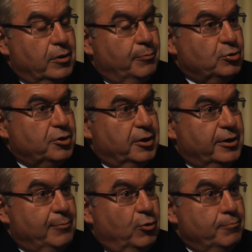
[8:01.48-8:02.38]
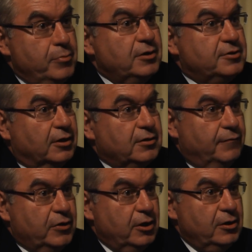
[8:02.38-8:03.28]
ils possèdent également 1000
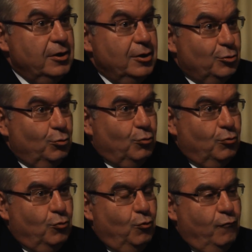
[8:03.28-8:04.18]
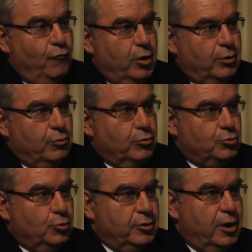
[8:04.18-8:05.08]
certificats. Donc on, voit que
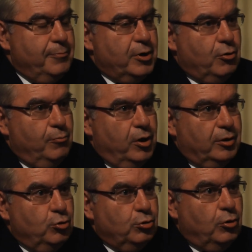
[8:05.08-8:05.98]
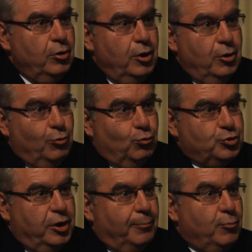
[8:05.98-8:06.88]
sur une armée comme la nôtre, on
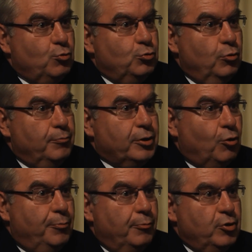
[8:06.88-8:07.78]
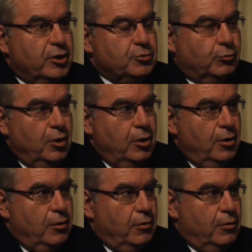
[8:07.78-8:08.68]
gère beaucoup de micropopulations
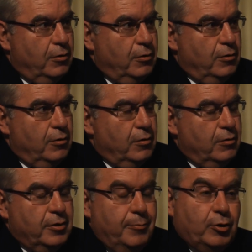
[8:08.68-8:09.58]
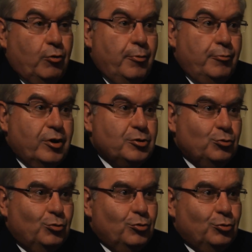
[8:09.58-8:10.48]
des
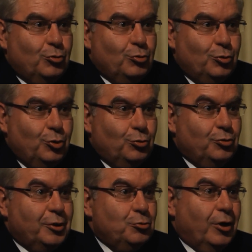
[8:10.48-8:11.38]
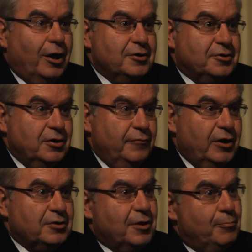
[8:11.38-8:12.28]
micropopulations euh, de, de, nature assez
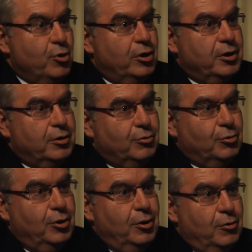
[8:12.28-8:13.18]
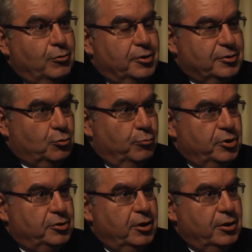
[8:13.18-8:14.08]
diverse. Ça peut aller euh, des
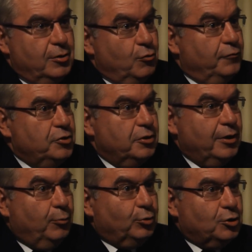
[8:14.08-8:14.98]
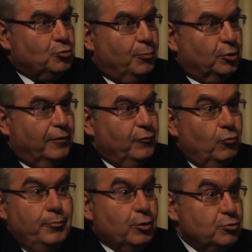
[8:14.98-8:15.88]
atomiciens, l'officier d'appontage de
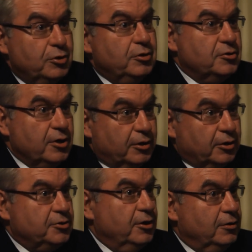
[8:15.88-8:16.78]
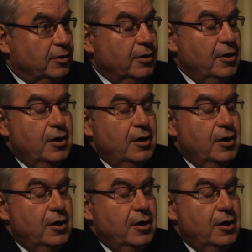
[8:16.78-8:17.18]
porte-avions, mais aussi des électriciens, des,